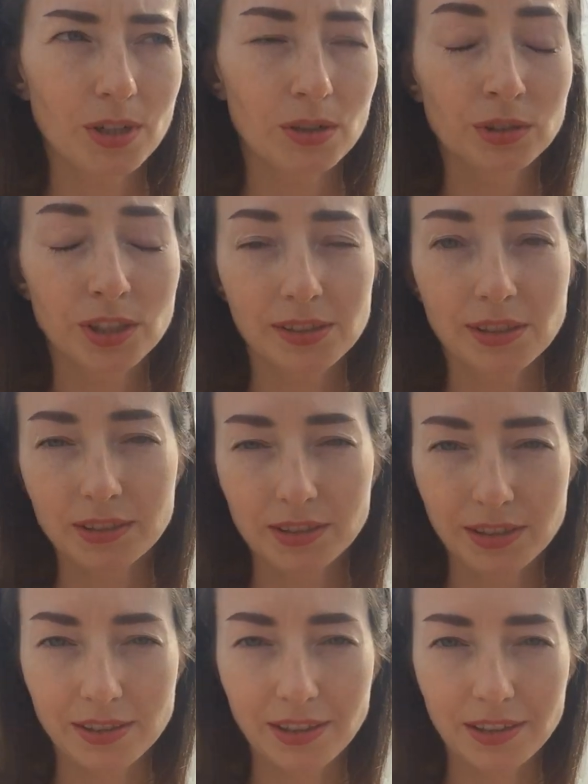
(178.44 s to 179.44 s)
он
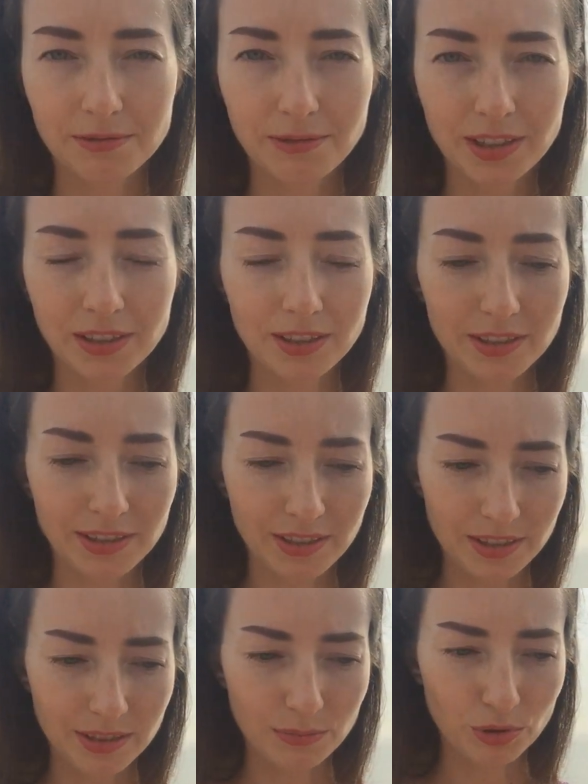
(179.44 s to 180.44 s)
остался стоять в ванной,
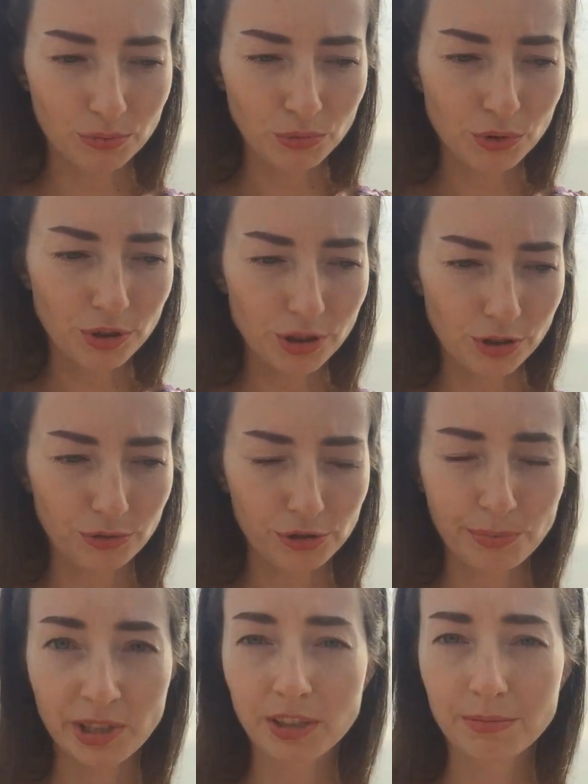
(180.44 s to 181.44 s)
и мой муж даже
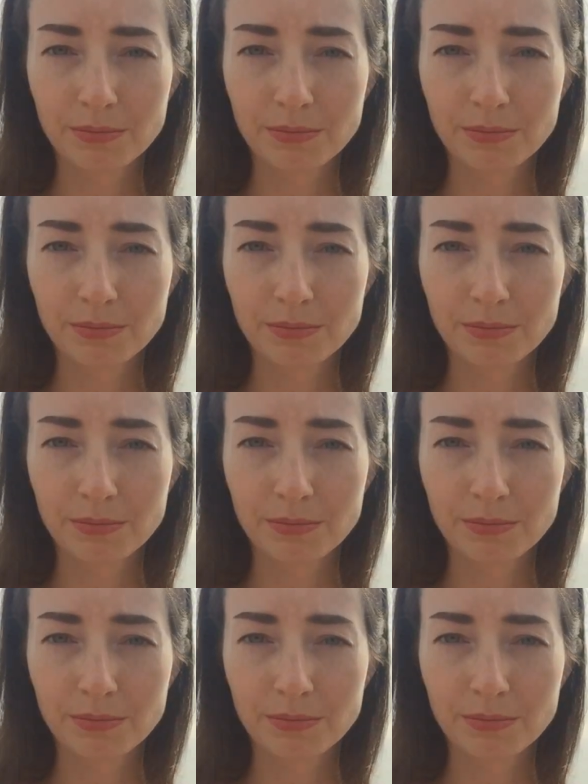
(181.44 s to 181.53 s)
успел